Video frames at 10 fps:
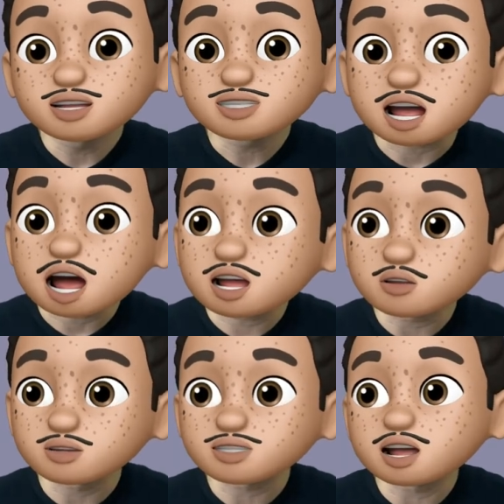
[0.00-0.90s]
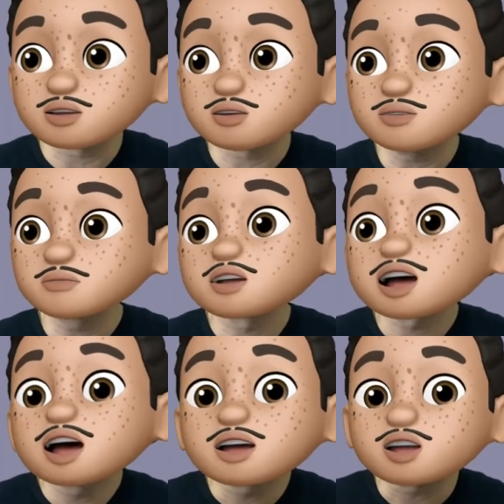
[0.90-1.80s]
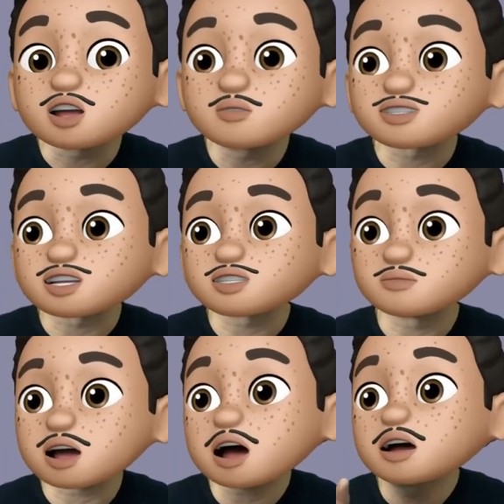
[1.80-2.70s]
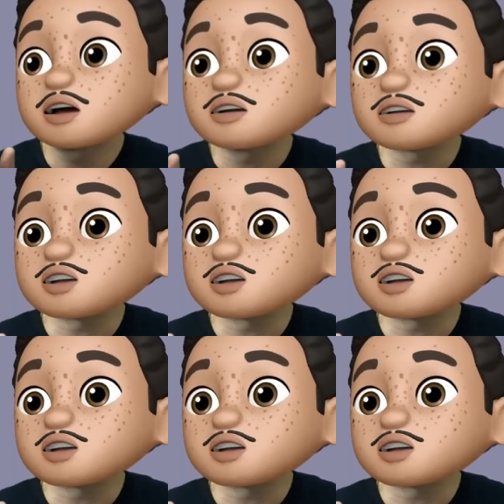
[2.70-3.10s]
자 하나 더 보실까요? 읽어보시겠습니다.